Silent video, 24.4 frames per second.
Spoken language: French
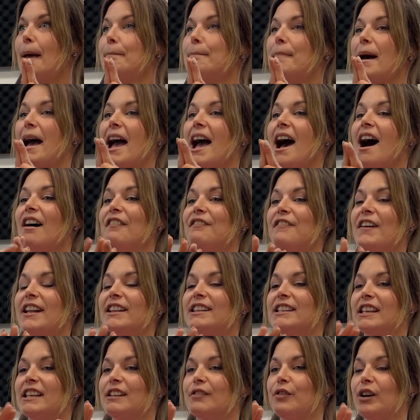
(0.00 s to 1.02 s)
Ben, en fait,
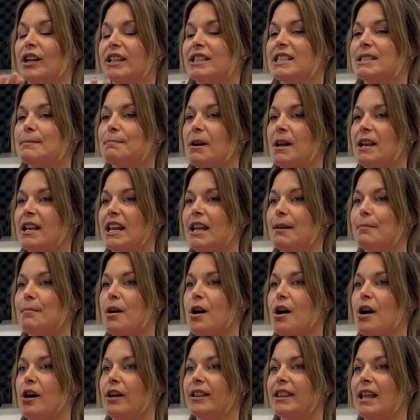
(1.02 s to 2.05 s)
il va être disponible
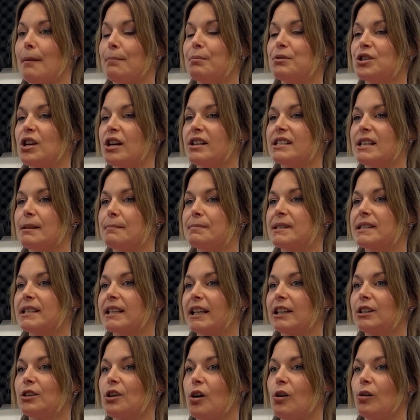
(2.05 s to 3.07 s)
euh, dans plusieurs
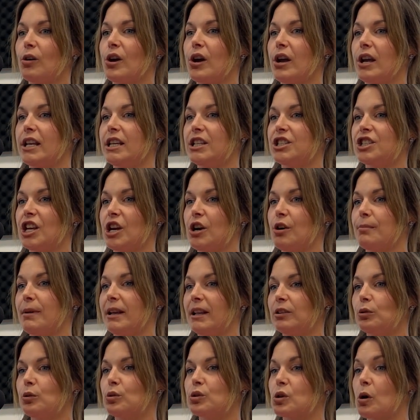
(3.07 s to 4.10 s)
épiceries, dont le IGA
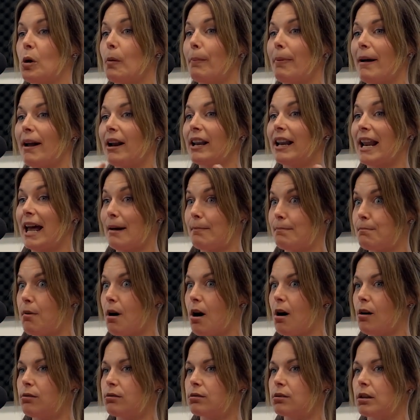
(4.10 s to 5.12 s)
Métro, on parle la
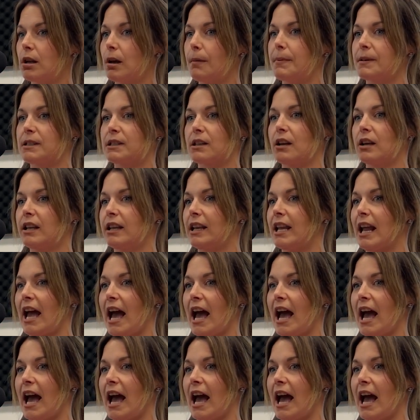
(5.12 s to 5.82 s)
bosse, parce que les